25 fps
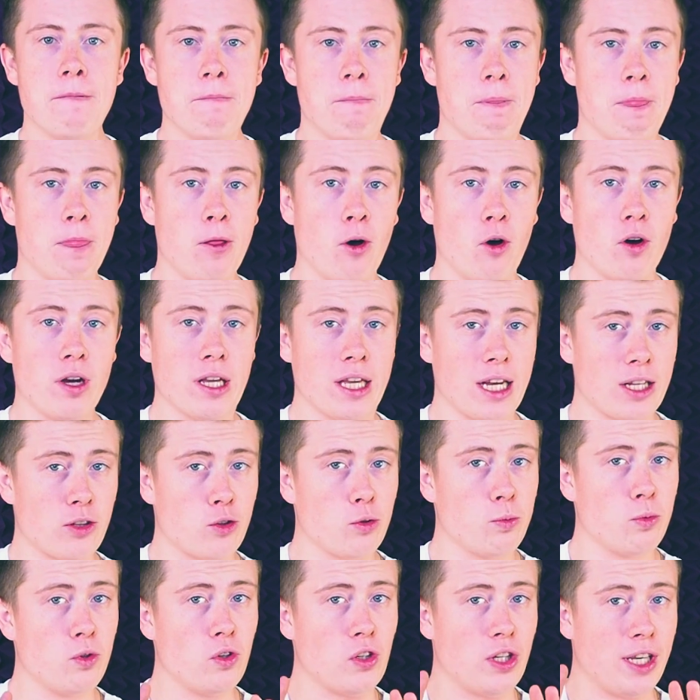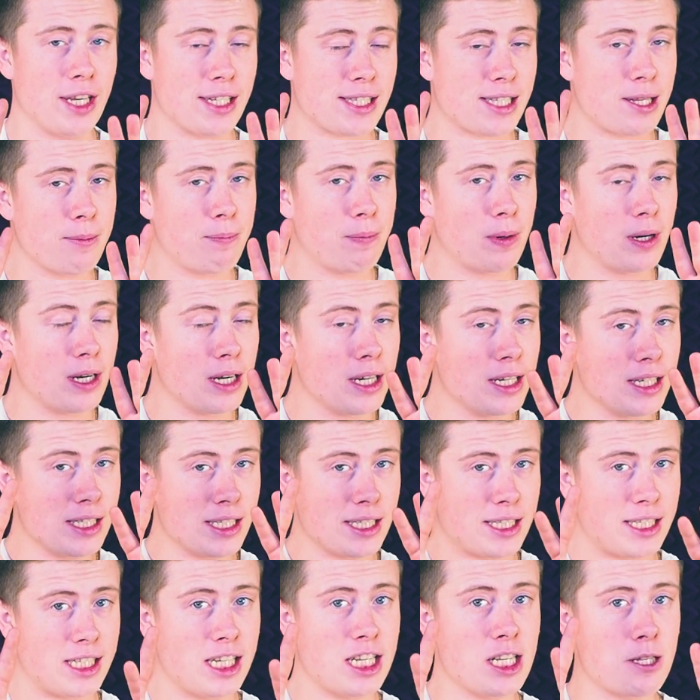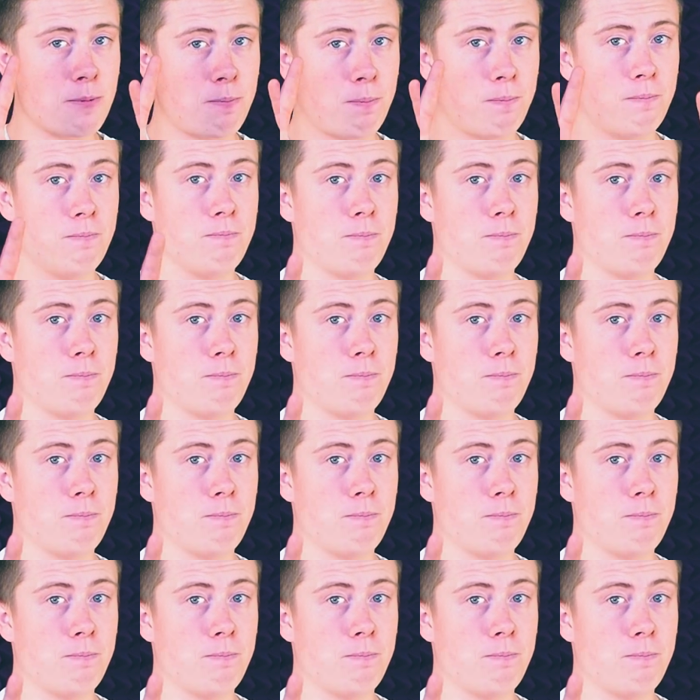но я думаю, если бы здесь